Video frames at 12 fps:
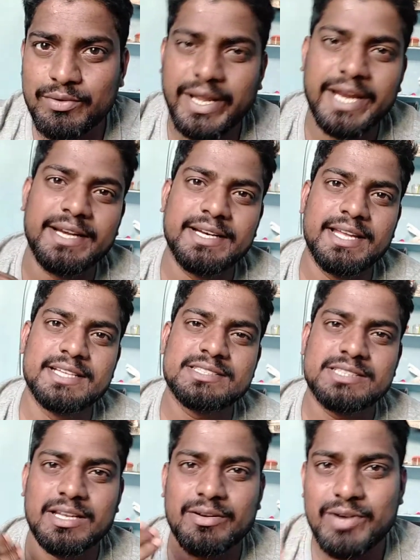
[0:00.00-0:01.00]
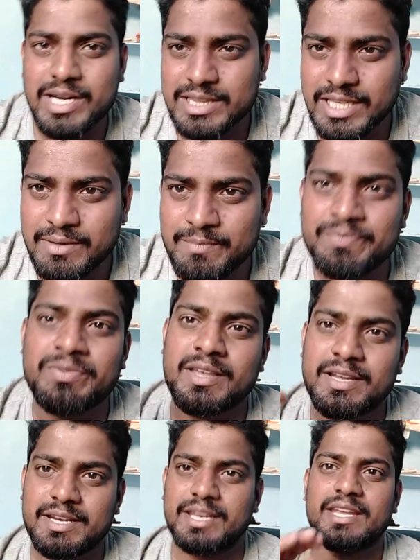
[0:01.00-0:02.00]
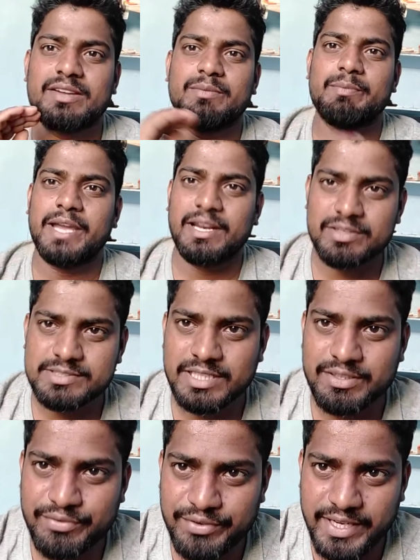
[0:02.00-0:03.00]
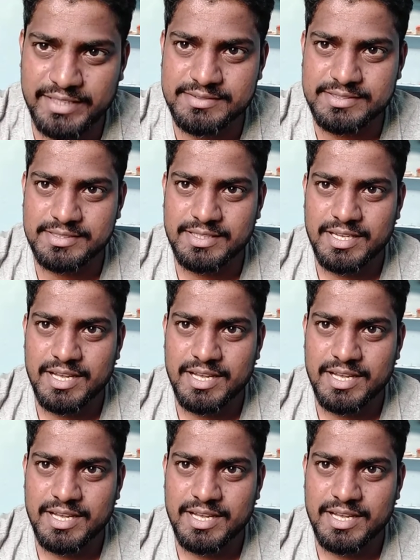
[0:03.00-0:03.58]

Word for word: నైంటీ డేస్ తర్వాతే నీకు బెయిల్ వస్తుంది ఫ్రెండ్స్